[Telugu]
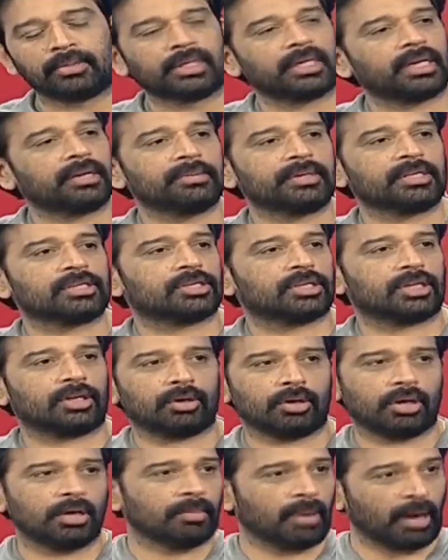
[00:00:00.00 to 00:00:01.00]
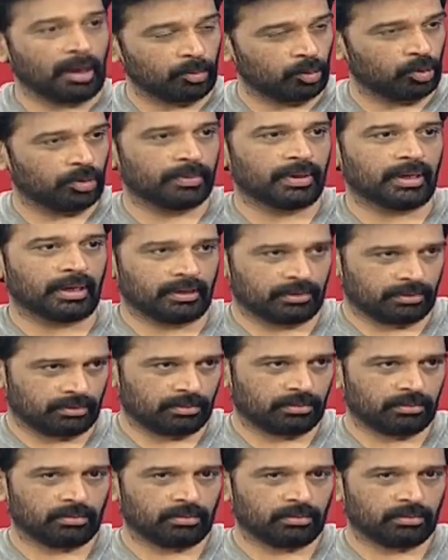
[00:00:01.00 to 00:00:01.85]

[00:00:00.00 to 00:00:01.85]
మర్డర్ మిస్టరీయో అని మామూలు మన